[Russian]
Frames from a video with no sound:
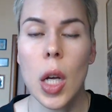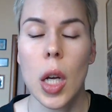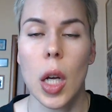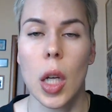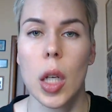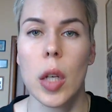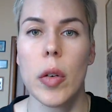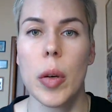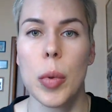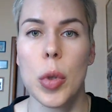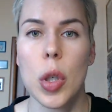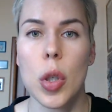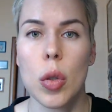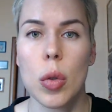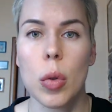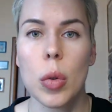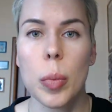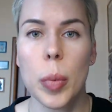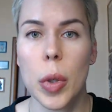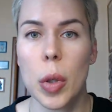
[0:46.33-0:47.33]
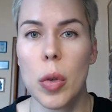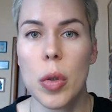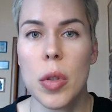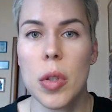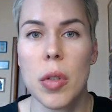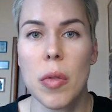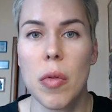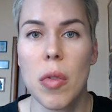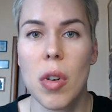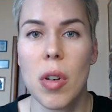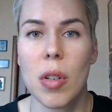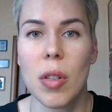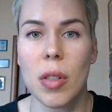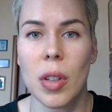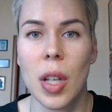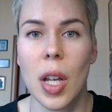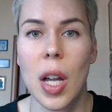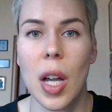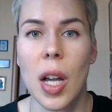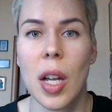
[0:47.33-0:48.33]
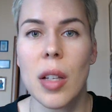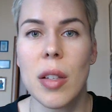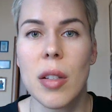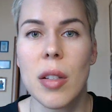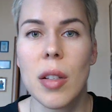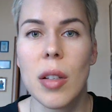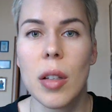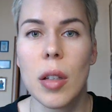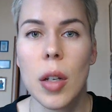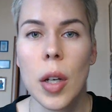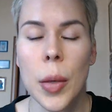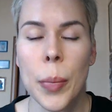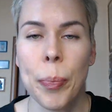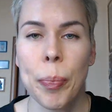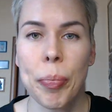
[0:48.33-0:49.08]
Они вообще ждут прирост всего на 1%